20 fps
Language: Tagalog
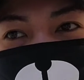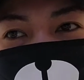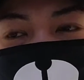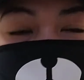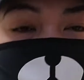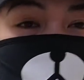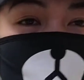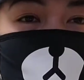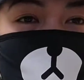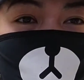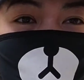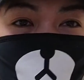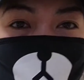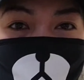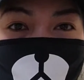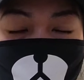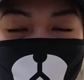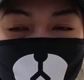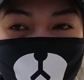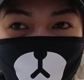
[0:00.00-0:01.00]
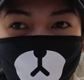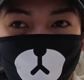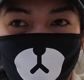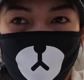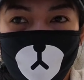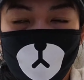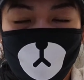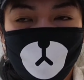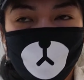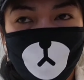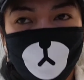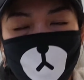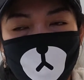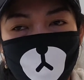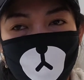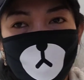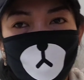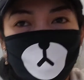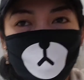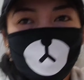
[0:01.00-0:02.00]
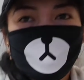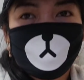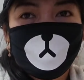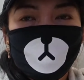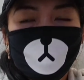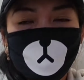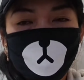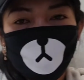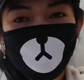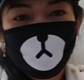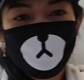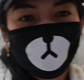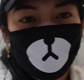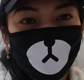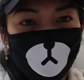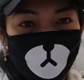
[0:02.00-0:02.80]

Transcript: Si daddy nasa labas. Nasa labas ng